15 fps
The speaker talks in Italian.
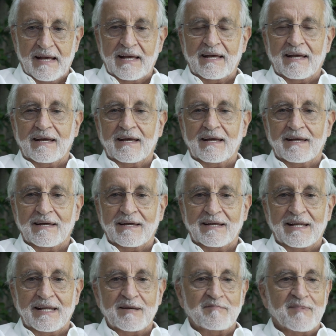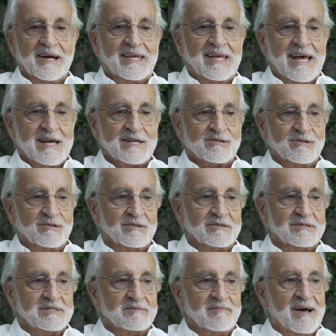e lì mi ha chiesto,
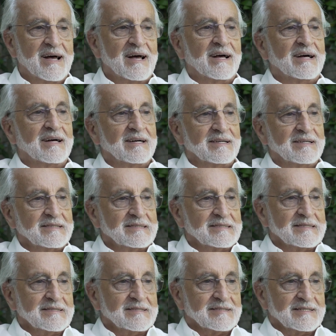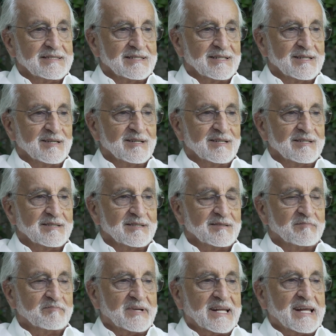dice ma eh,
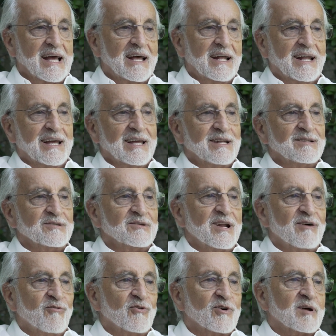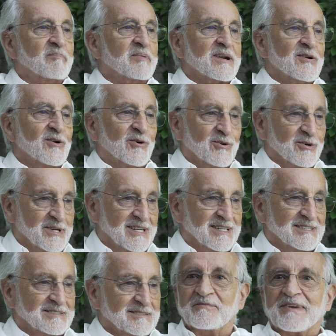perché lei non lavora per noi?
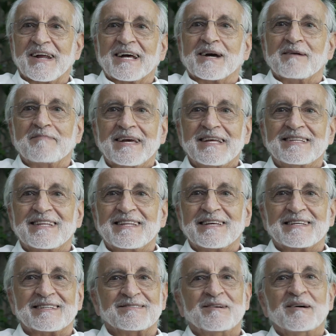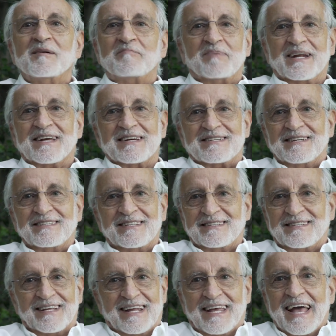Francamente dico perché siete
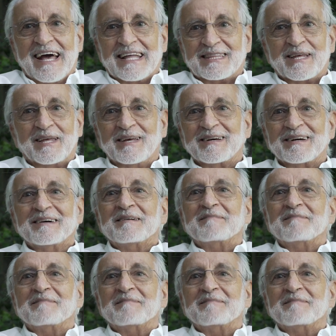tirchietti,